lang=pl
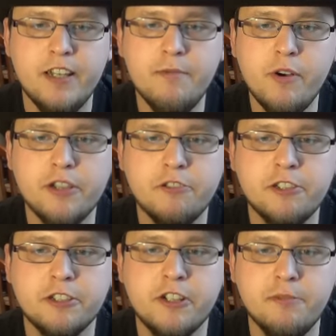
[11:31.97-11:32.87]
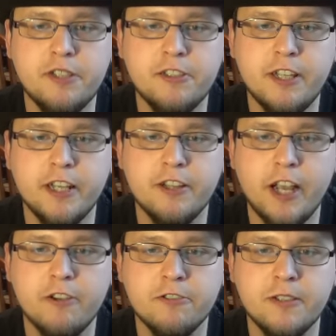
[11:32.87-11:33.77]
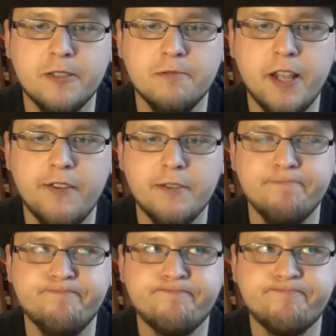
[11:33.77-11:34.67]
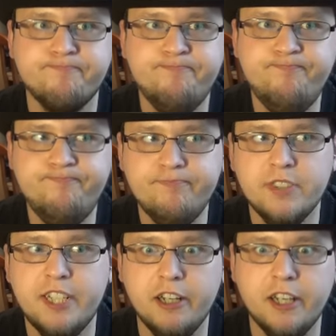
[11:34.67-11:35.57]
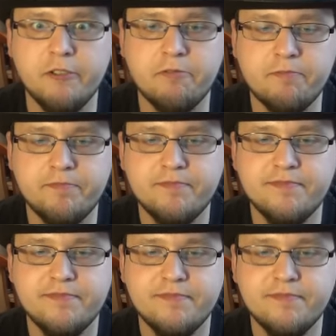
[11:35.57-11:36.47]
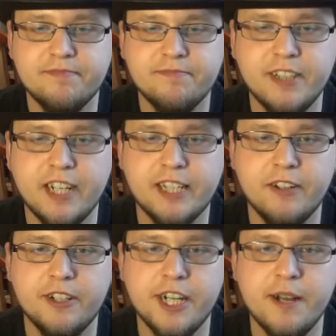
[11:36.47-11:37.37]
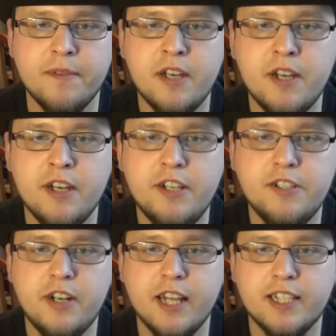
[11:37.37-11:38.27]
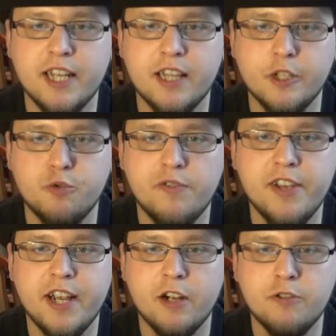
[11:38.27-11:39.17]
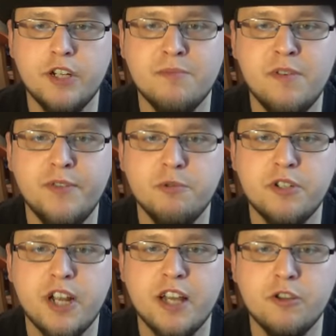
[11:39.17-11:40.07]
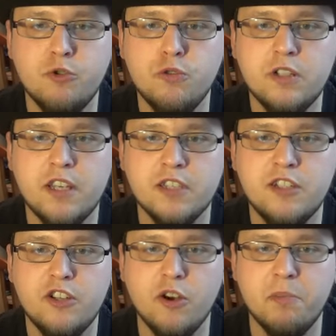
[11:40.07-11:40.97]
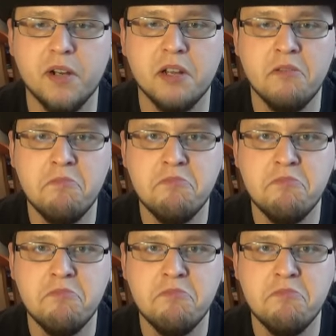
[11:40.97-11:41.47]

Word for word: Nie mogłeś chociaż zrobić z te, tego z, nie wiem, cegieł? Taka teoria. Izolatka dla człowieka, który mówił, że Tusk jest dobry.